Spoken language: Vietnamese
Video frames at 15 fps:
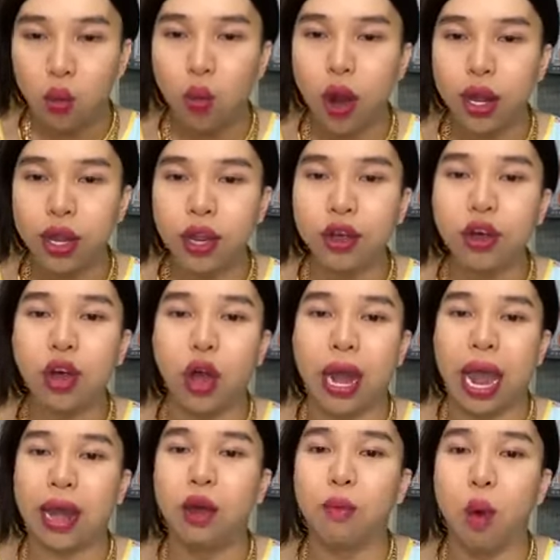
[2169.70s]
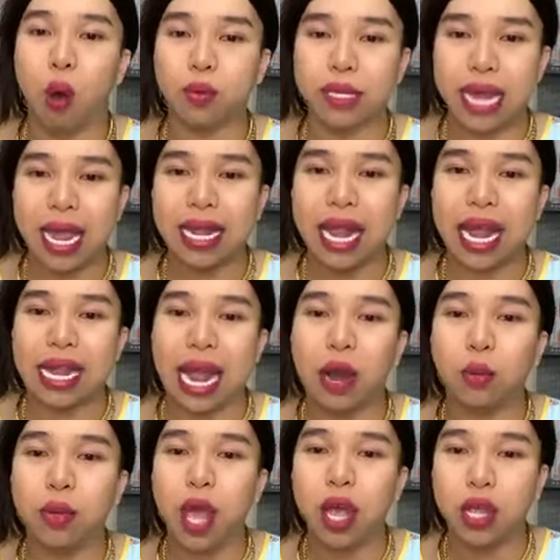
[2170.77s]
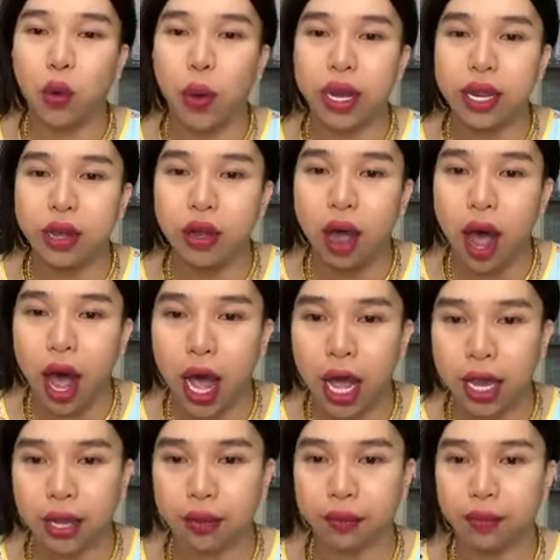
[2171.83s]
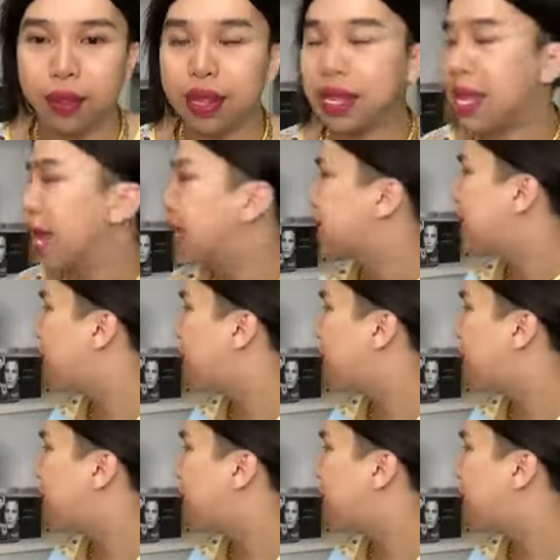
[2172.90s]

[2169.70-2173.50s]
Quỳnh Dương hồi nãy được một set ra thả độc chân cho Quỳnh Dương ơi Chai